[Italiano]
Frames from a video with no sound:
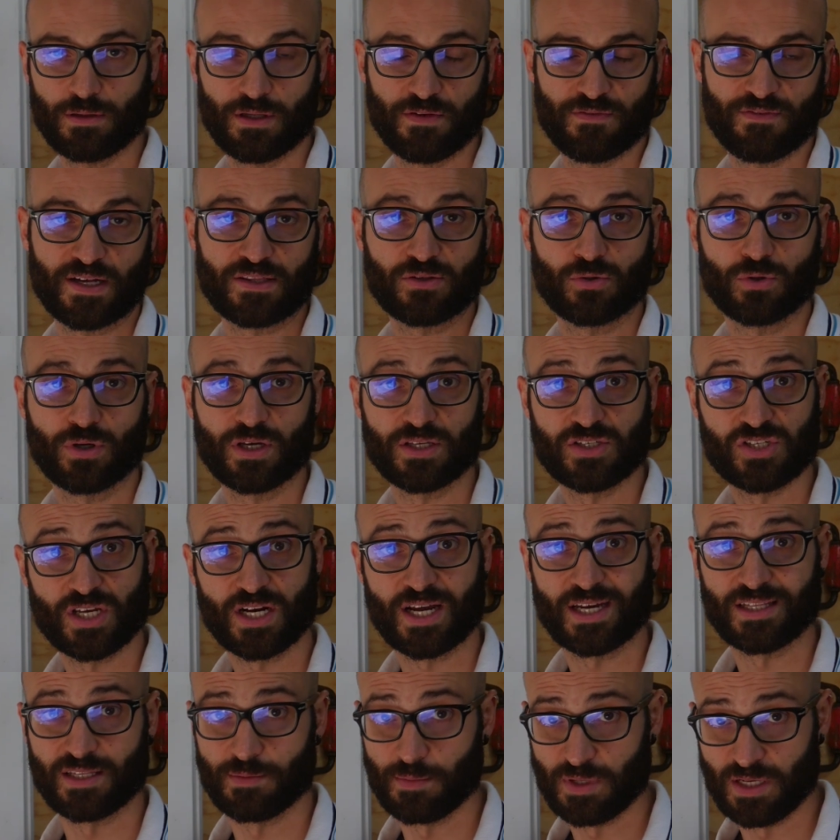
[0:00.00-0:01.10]
il fatto che cerca
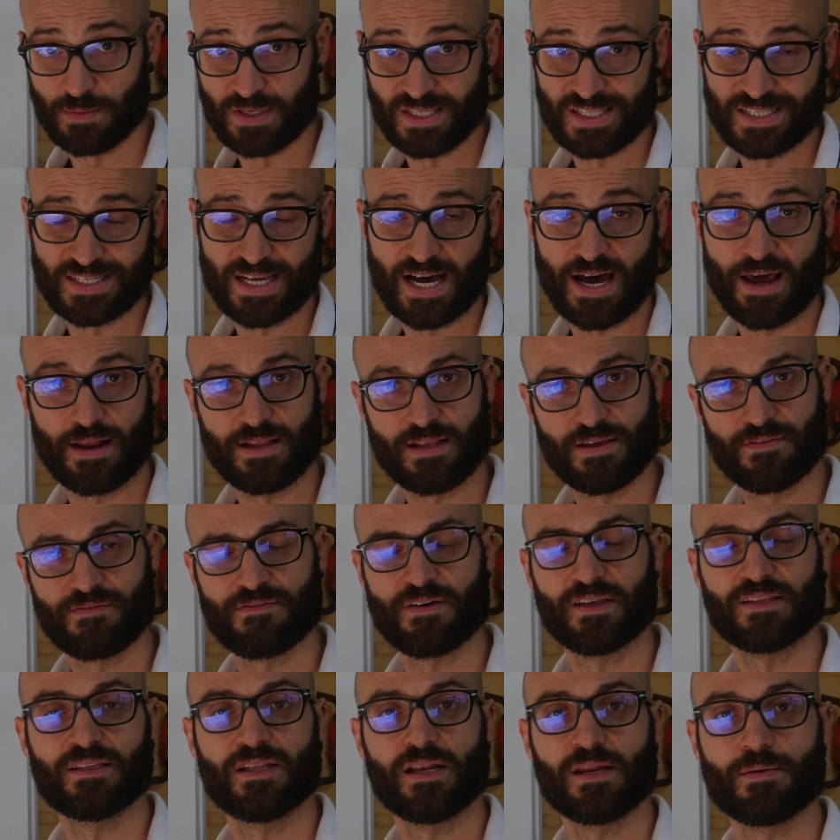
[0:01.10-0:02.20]
di minimizzare gli
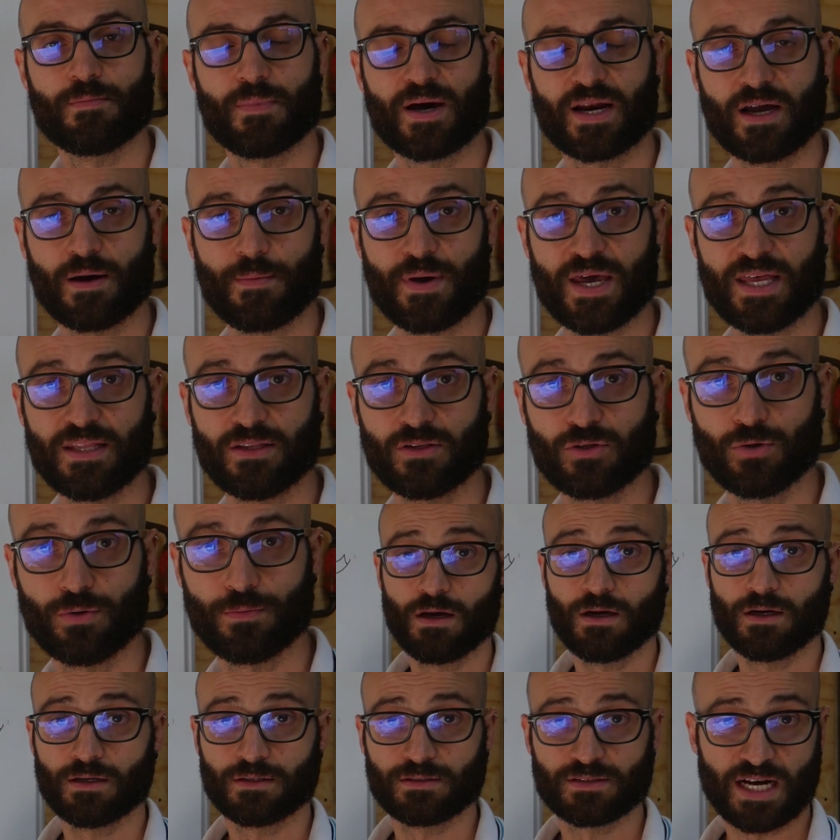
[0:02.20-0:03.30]
effetti dell'imbarcamento.
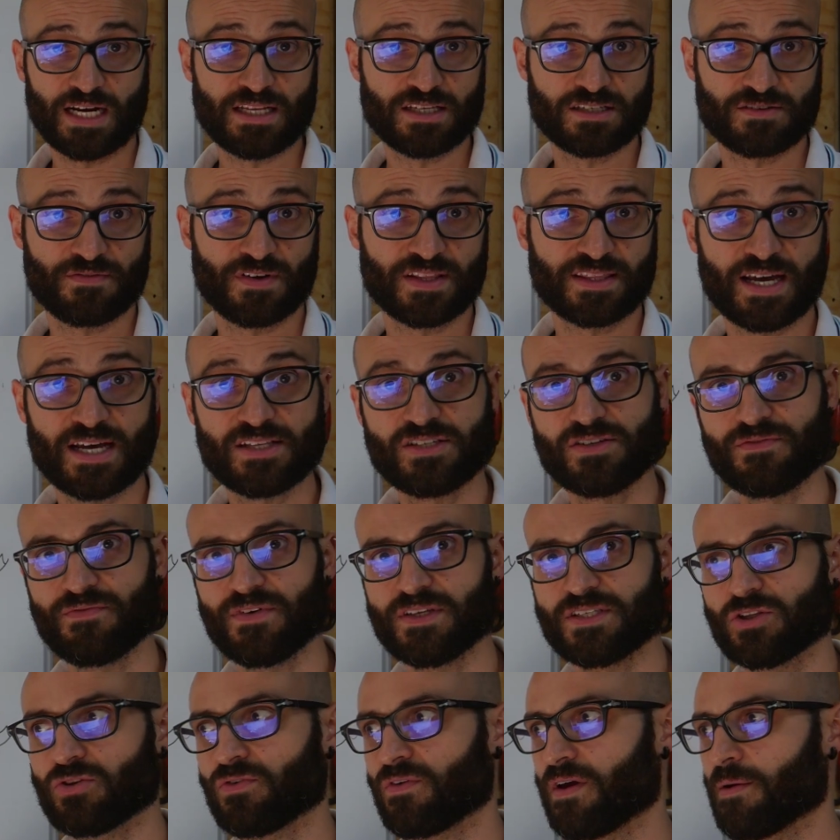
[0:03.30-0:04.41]
Tra gli svantaggi
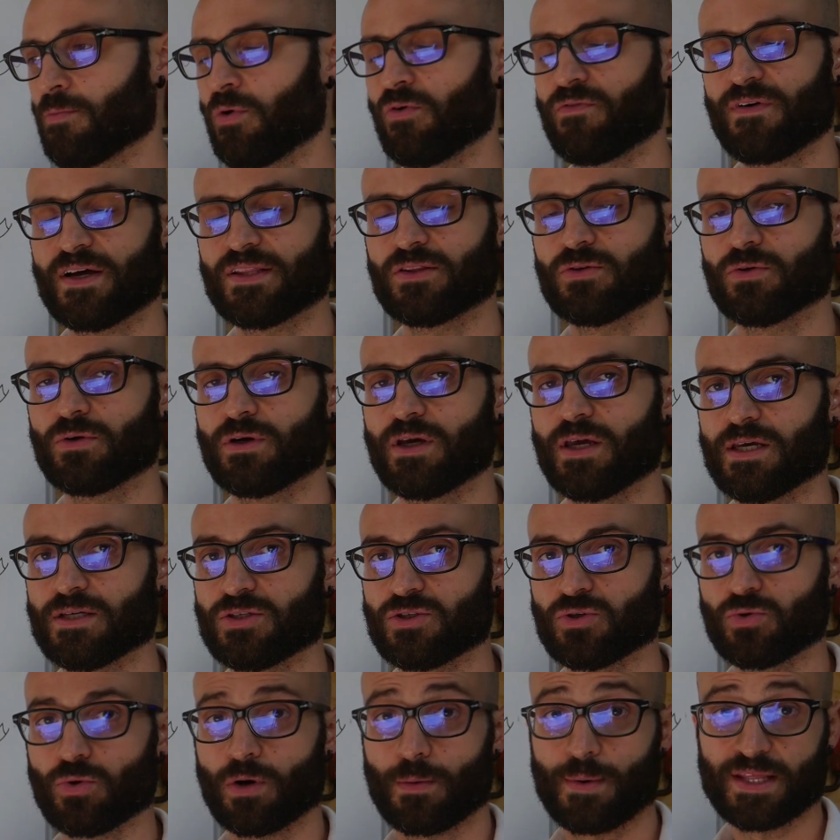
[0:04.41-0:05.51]
invece troviamo il fatto che
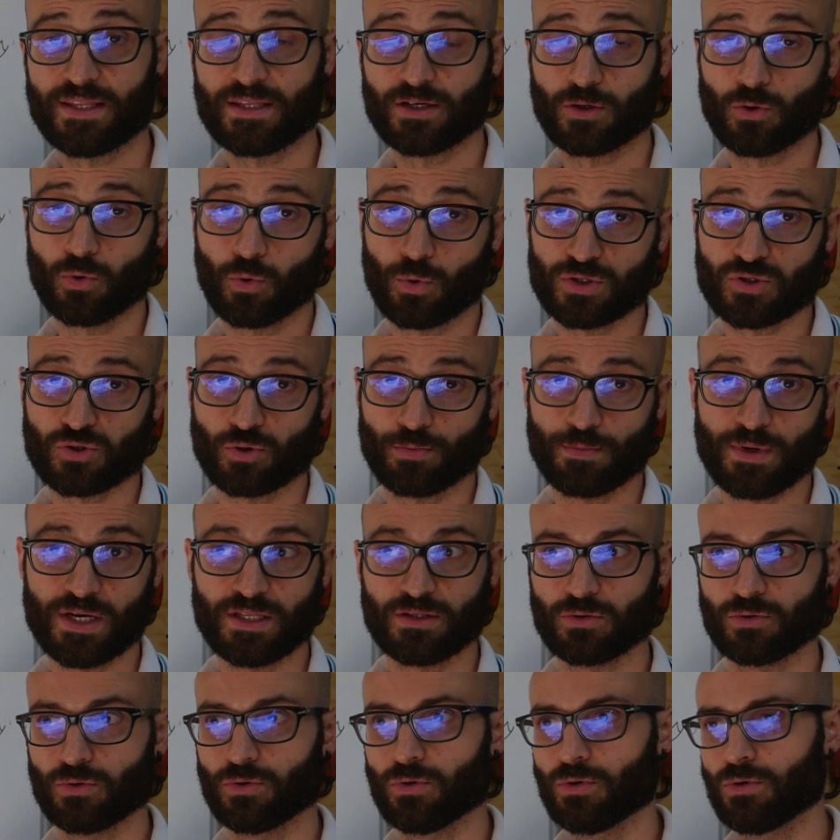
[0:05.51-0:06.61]
sicuramente con questo
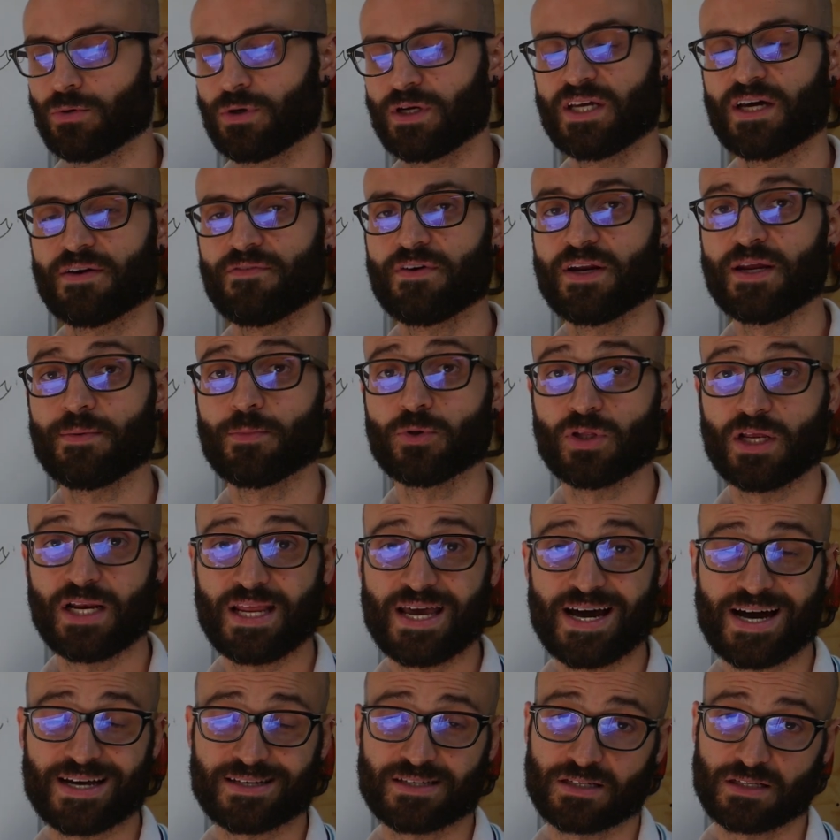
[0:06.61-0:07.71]
metodo ricaveremo delle
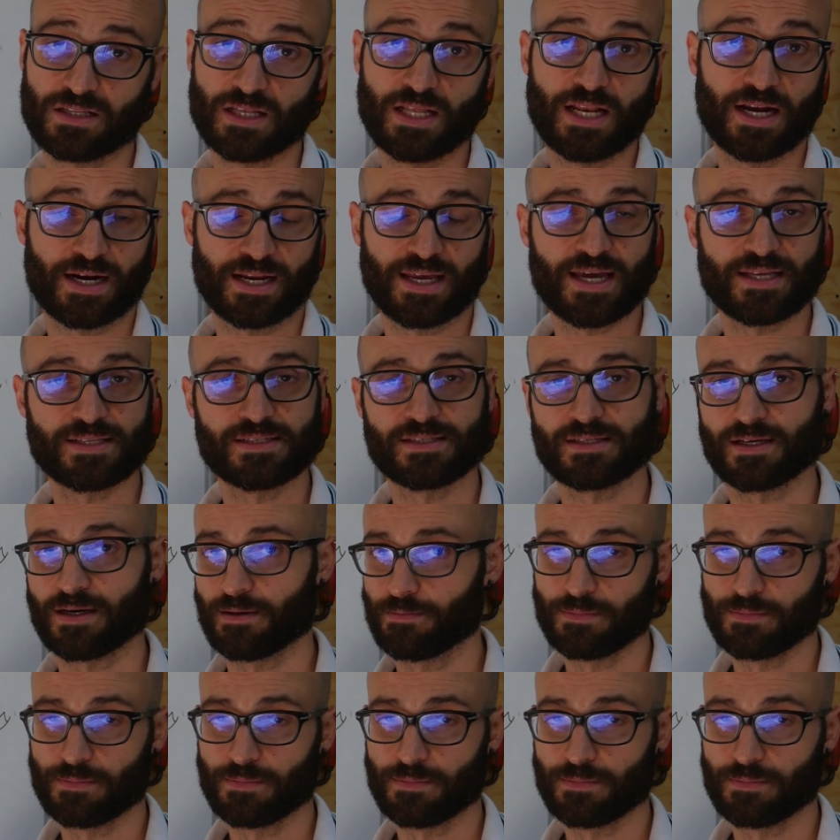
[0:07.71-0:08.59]
assi di larghezza